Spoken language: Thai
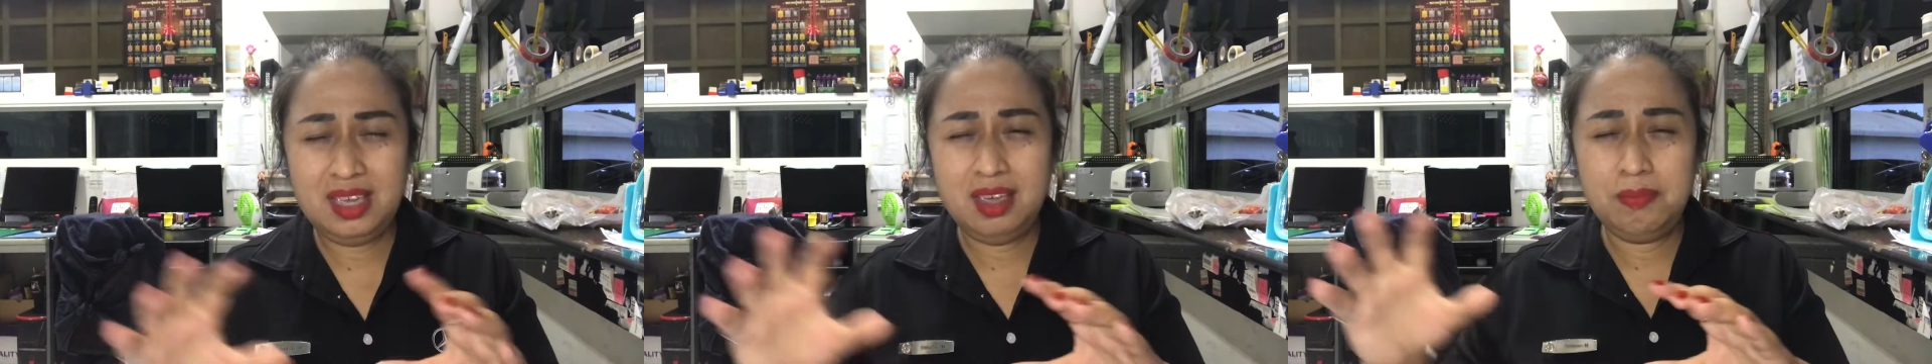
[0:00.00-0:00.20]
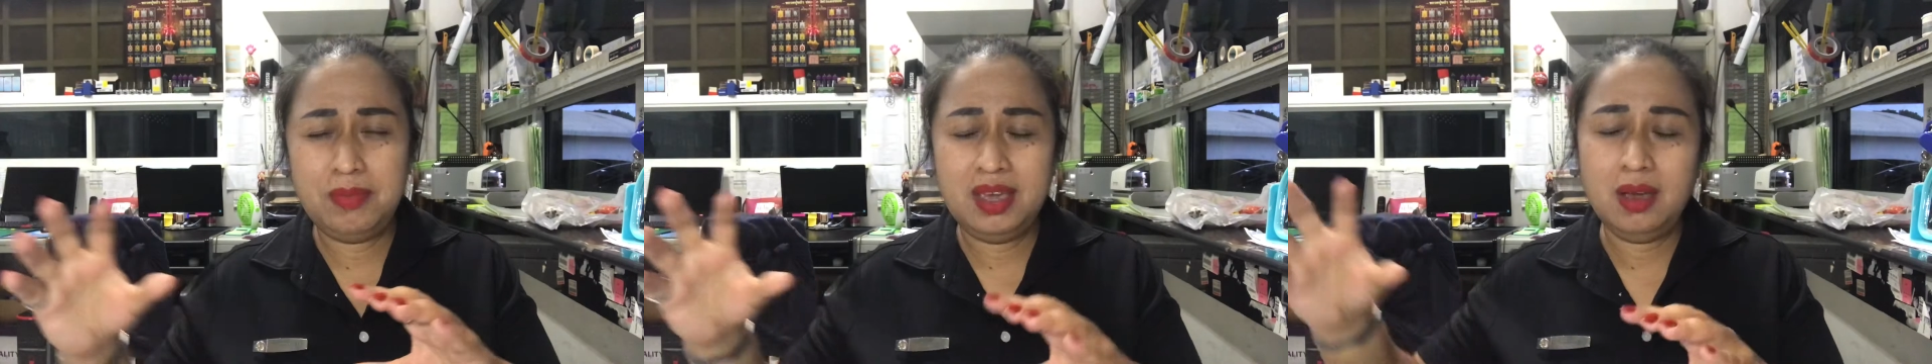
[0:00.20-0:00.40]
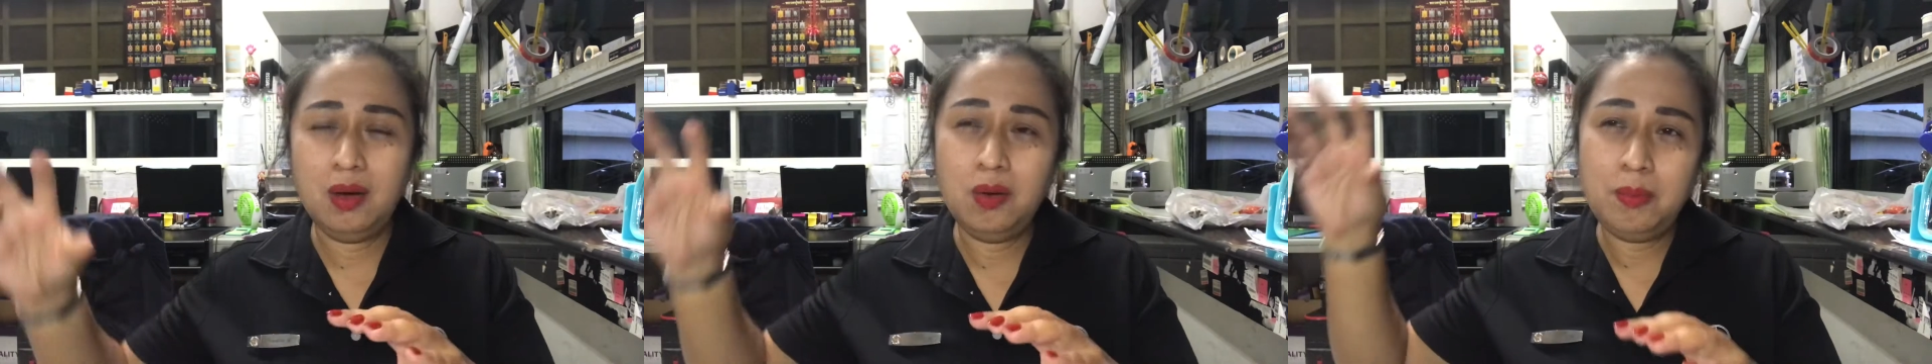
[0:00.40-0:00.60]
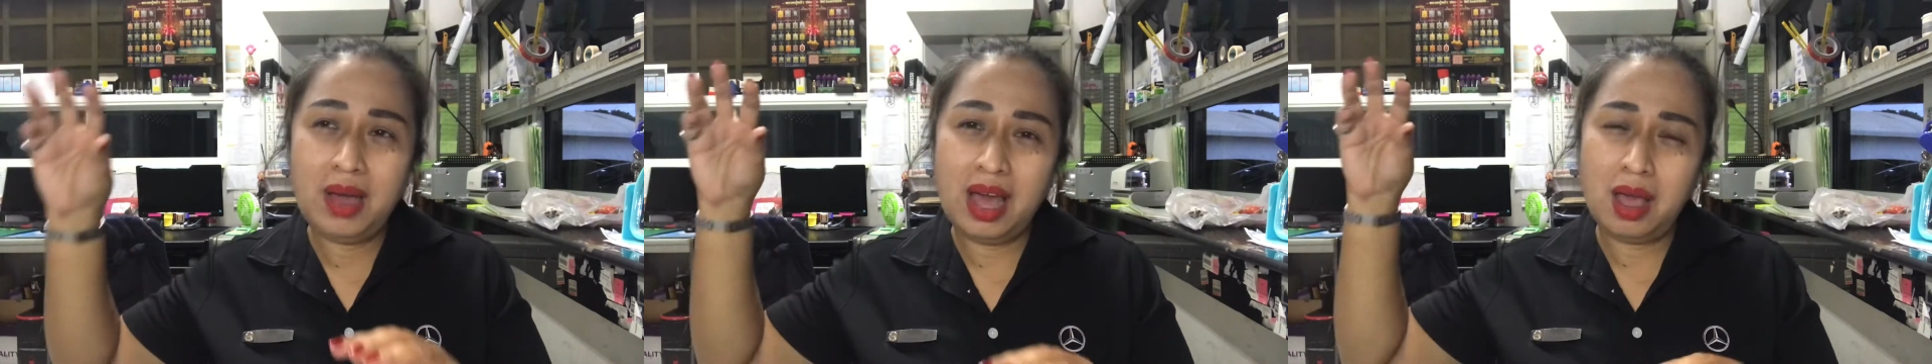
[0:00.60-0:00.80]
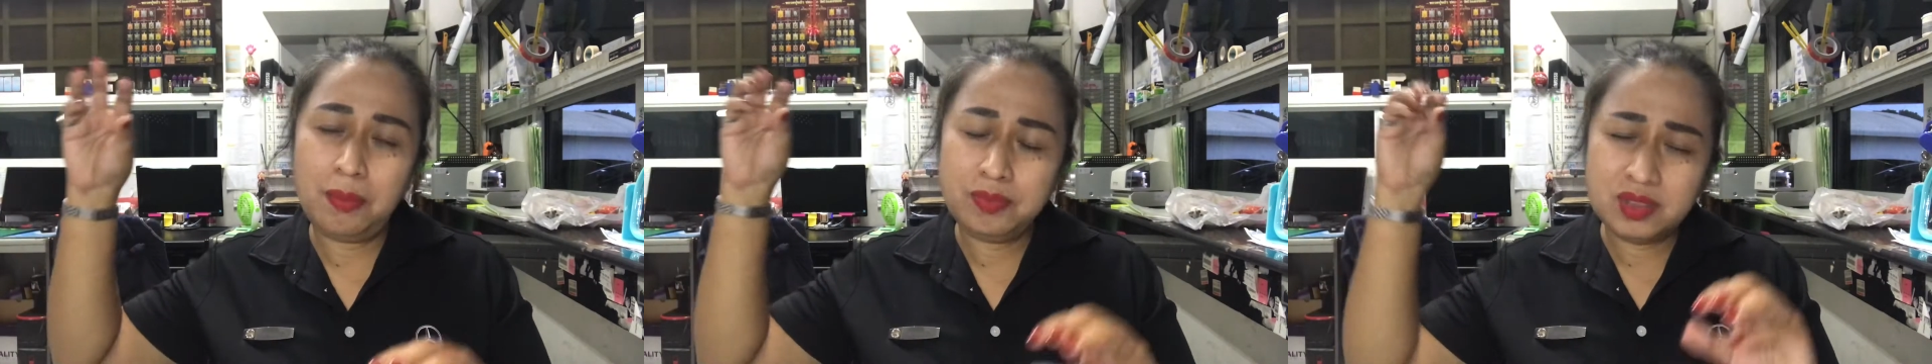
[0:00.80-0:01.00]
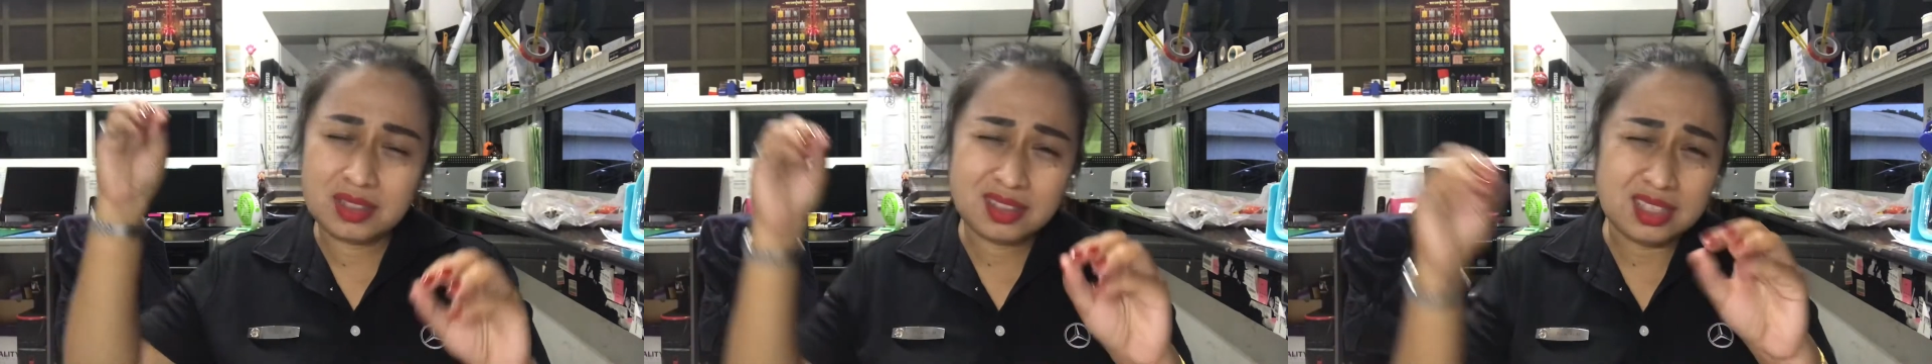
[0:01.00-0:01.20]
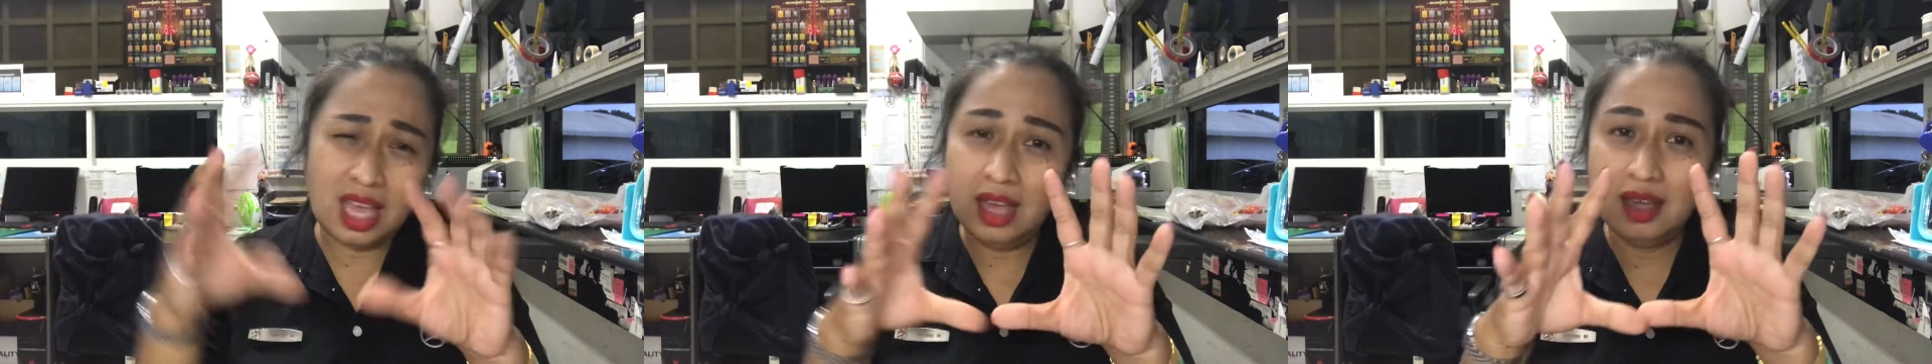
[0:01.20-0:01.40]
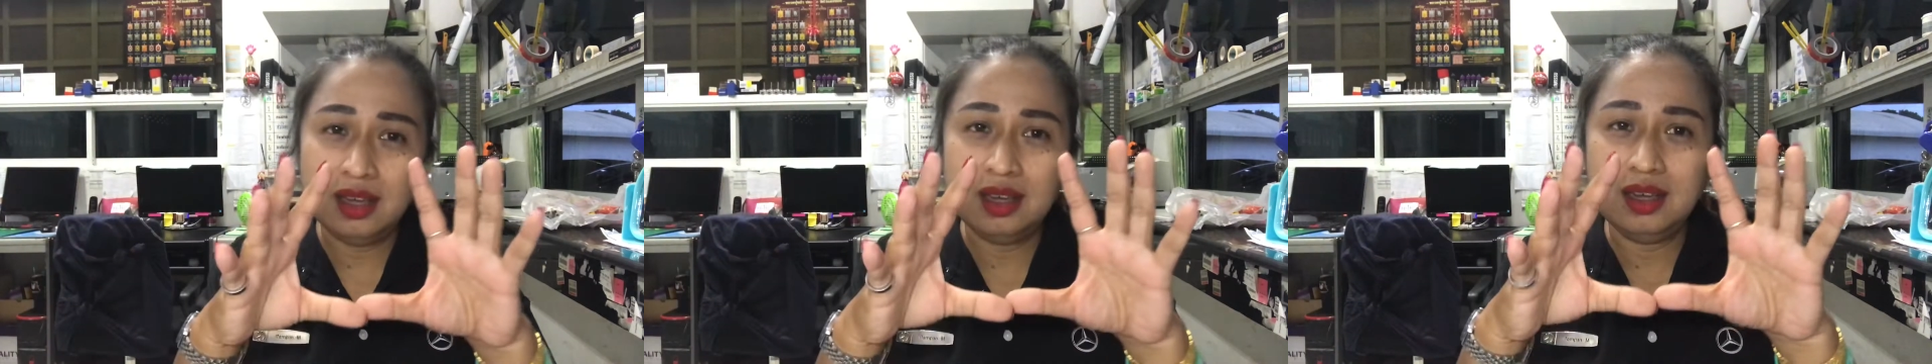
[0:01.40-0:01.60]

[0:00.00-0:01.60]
อีเมลมาตึ้ง